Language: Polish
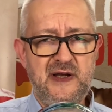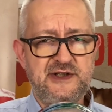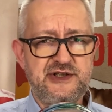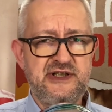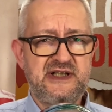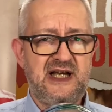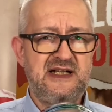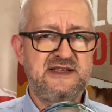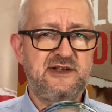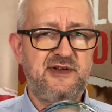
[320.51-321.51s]
czy
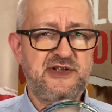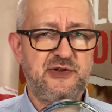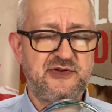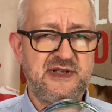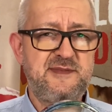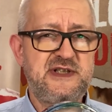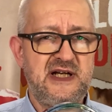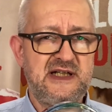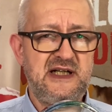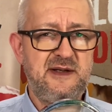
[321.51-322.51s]
realizować koncepcję
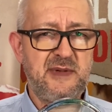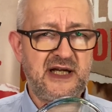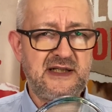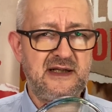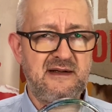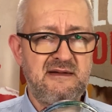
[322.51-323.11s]
Angeli Merkel,